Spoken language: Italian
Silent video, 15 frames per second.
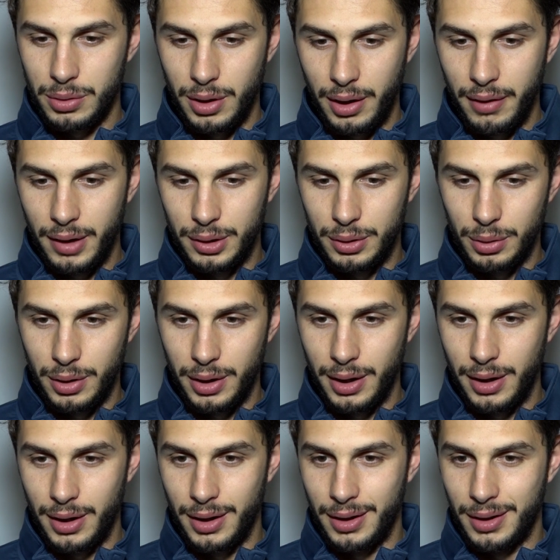sono arrivato
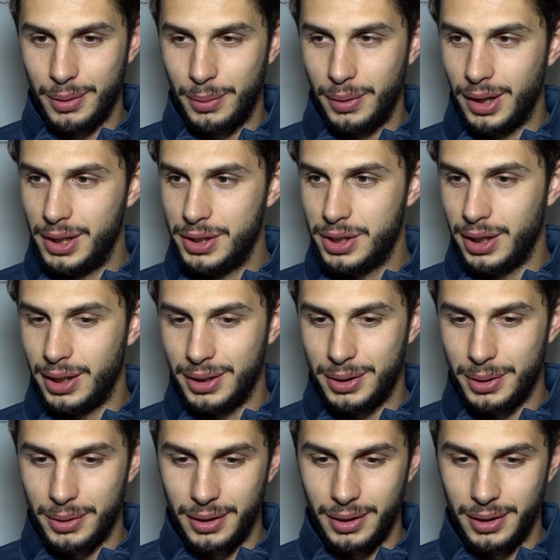ora qui al centro